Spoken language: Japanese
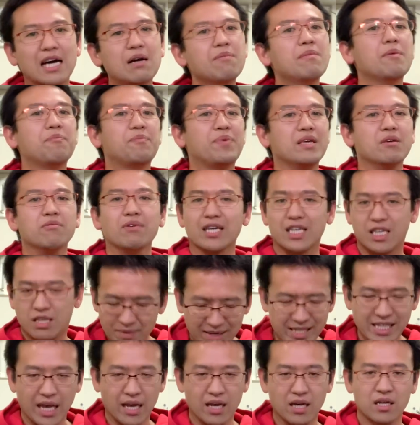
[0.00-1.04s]
ヤマピーは来
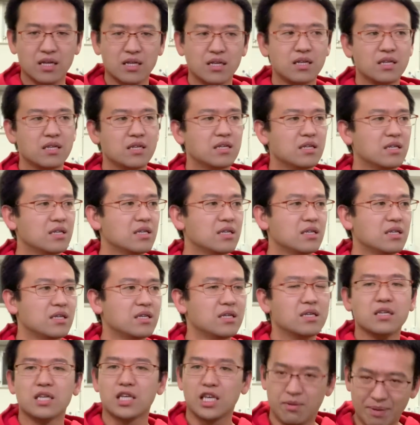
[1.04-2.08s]
ません。
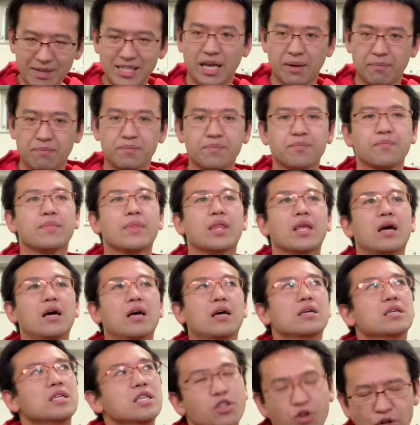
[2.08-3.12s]
来ません。
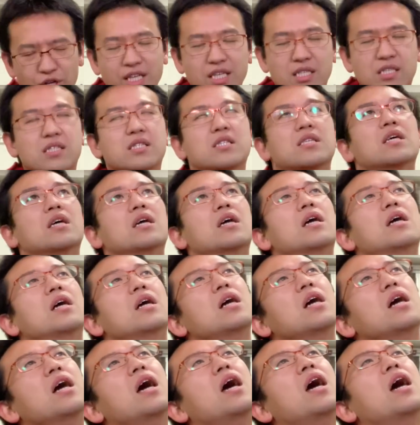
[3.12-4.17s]
一人です。
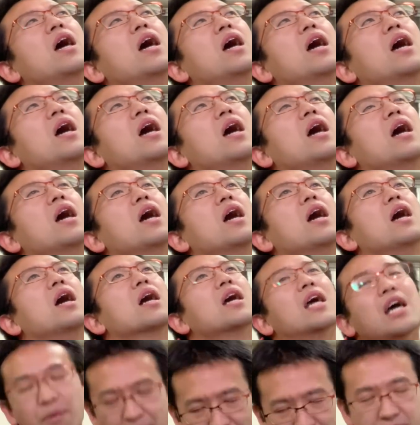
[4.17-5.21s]

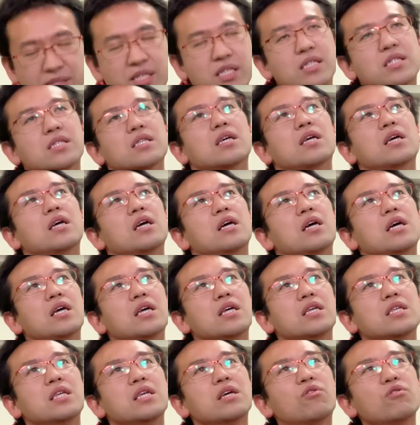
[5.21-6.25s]
えー、頑張ります。
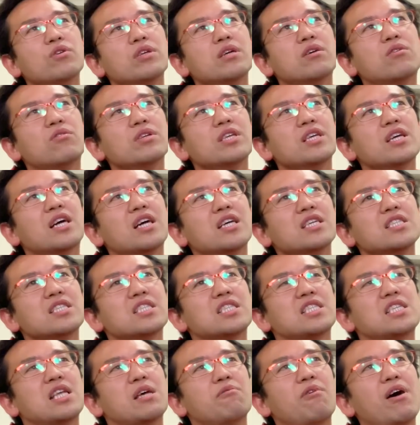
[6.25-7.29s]
ニコニコに関
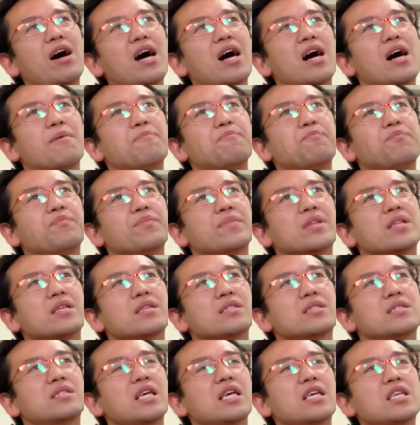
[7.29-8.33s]
しては、
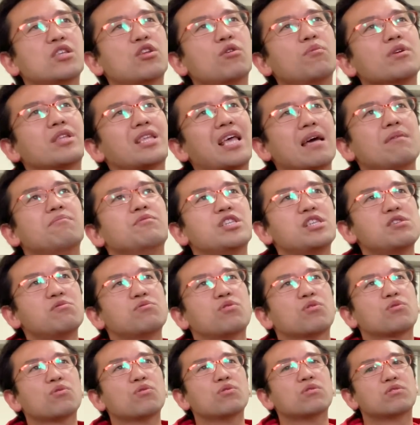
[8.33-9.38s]
ぜひとも
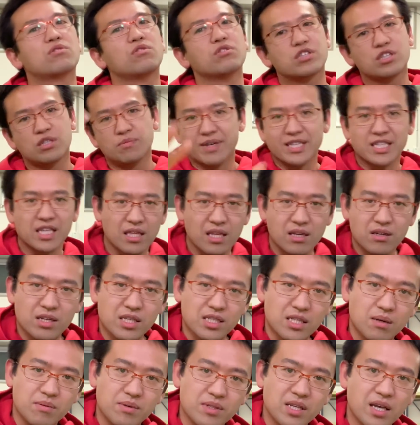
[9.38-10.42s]
タイムシフト登録を済ませてく
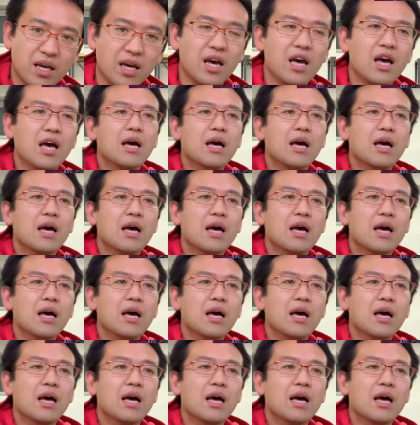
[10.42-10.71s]
ださいませ。